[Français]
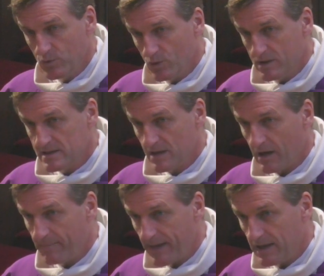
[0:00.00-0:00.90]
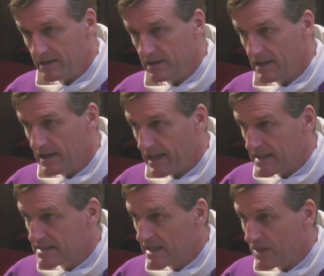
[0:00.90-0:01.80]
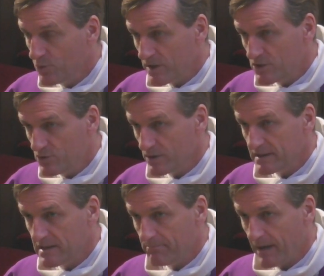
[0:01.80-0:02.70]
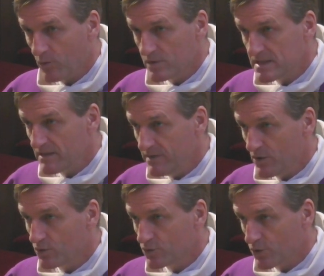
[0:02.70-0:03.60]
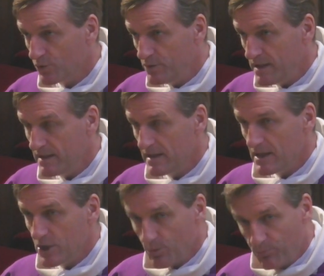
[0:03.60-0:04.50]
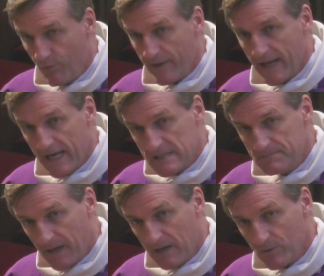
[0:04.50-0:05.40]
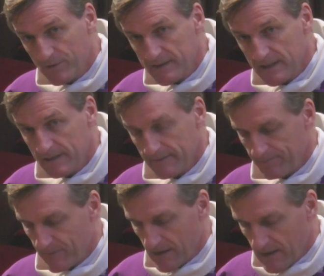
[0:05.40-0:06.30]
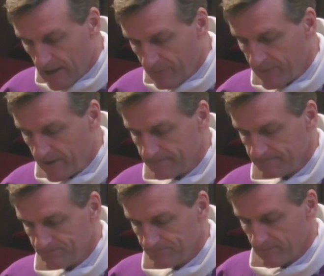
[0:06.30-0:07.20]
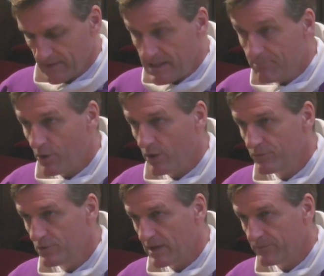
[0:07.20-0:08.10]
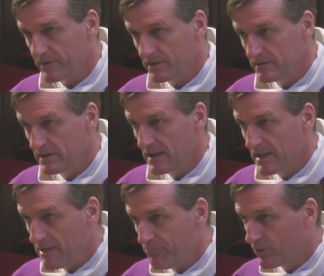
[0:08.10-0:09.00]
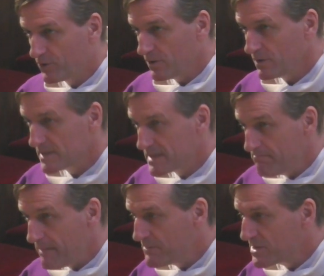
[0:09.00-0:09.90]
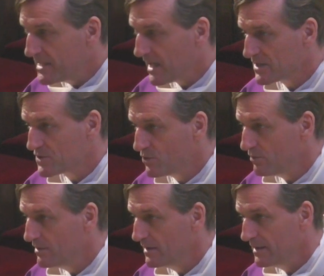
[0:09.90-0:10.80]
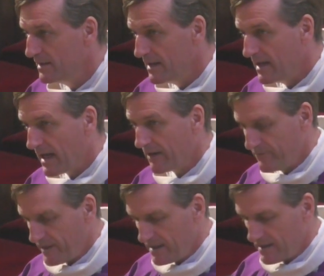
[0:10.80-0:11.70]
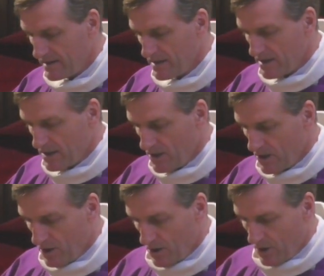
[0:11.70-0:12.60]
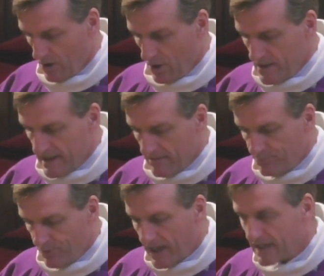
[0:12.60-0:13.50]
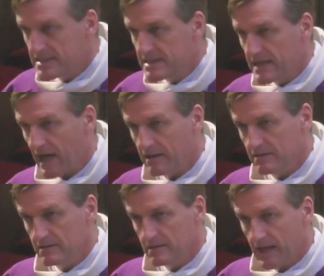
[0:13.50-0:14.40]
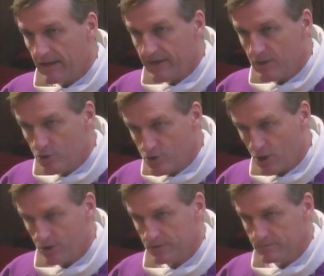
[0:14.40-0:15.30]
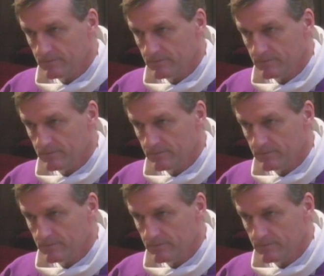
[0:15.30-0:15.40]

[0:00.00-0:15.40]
nous qui s'en rappellent, l'accès à la nourriture n'était pas aussi évident qu'aujourd'hui et on pouvait expérimenter la faim, l'épreuve de la faim. Et pourtant, ces mêmes générations avaient un lien plus radical avec le jeûne.